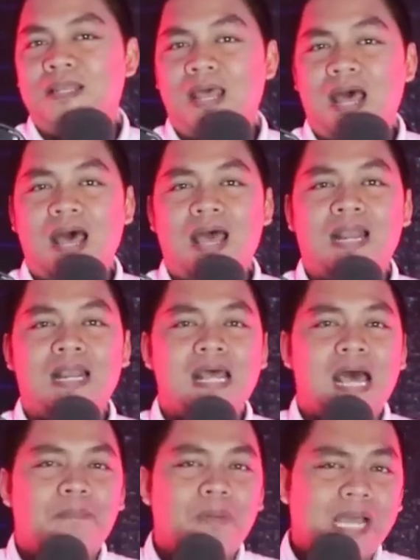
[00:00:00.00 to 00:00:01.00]
Dan
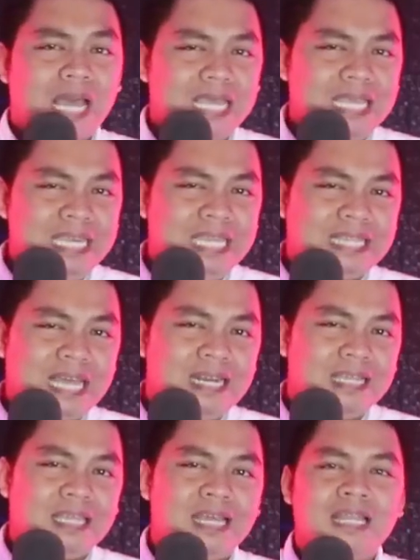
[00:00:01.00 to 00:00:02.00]
apakah ini
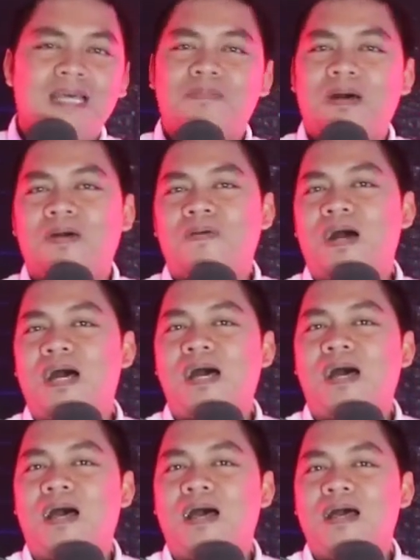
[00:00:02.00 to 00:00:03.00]
tanda-tanda
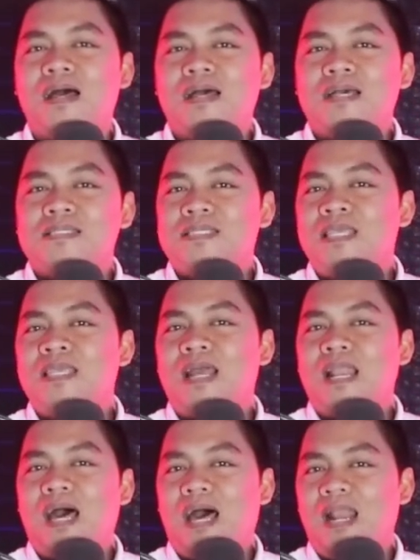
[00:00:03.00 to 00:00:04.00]
bahwa
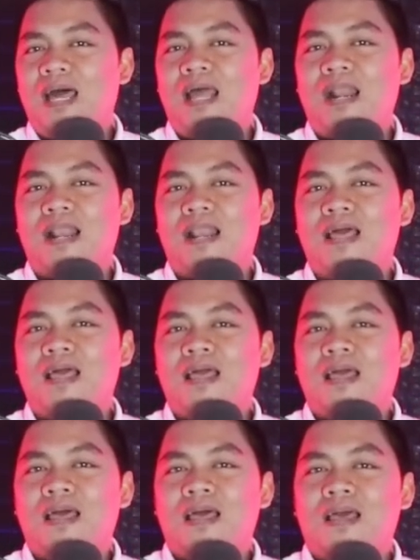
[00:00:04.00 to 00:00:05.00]
sinyal halal
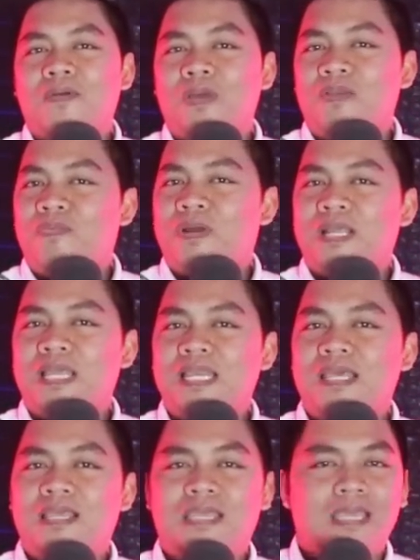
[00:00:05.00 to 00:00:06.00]
Wilfer
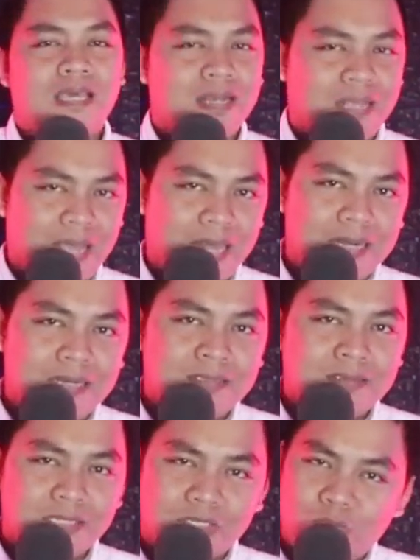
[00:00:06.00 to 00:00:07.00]
ini kian dekat
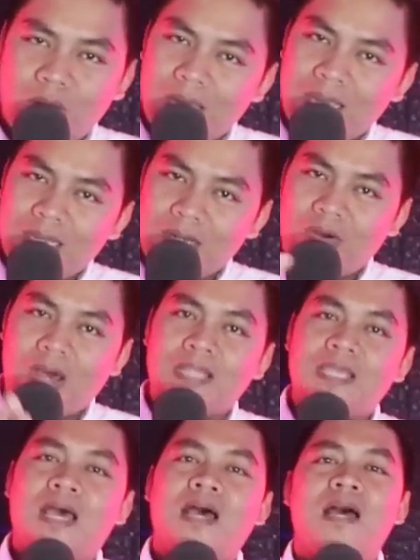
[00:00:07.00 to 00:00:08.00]
sesuai
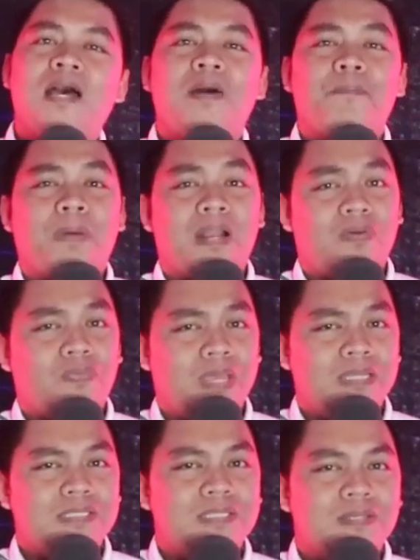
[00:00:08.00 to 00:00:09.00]
doanya para
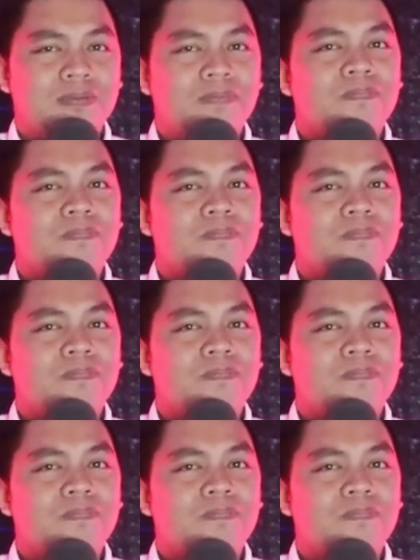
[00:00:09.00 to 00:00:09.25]
fans?